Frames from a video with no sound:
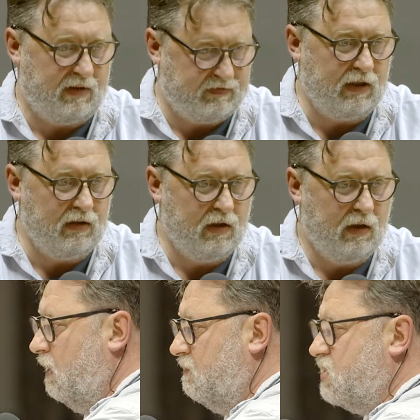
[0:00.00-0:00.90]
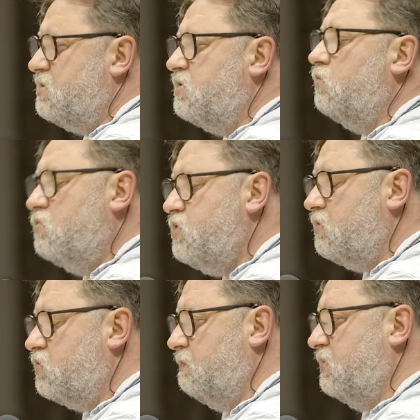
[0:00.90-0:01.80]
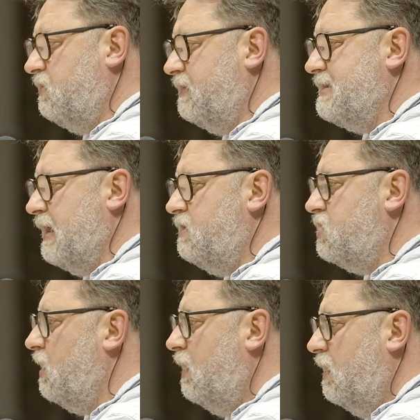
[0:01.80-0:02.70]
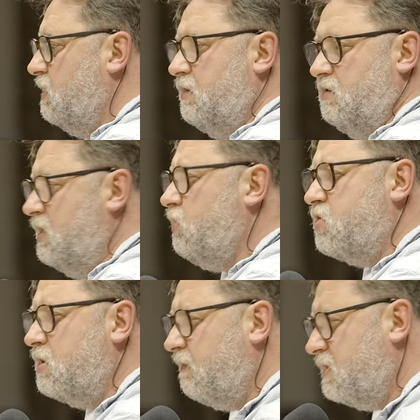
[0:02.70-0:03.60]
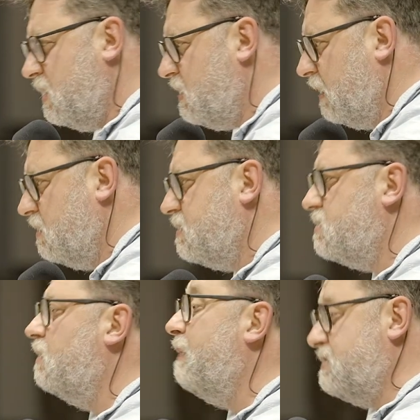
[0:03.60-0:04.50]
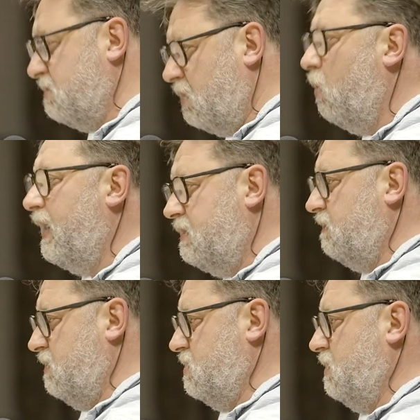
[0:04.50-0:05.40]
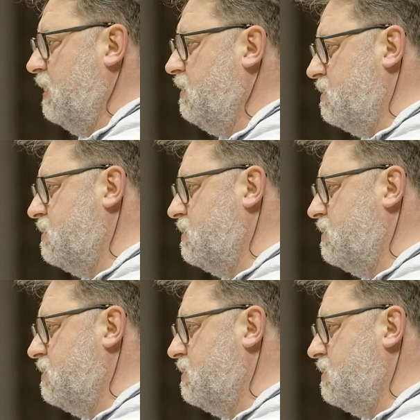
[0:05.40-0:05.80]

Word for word: Prawda? Przecież to są ludzie, którzy poświęcali się, nie, nie, to, że nie wiedzieli, jakie jest ryzyko, bardzo dokładnie wiedzieli, jakie jest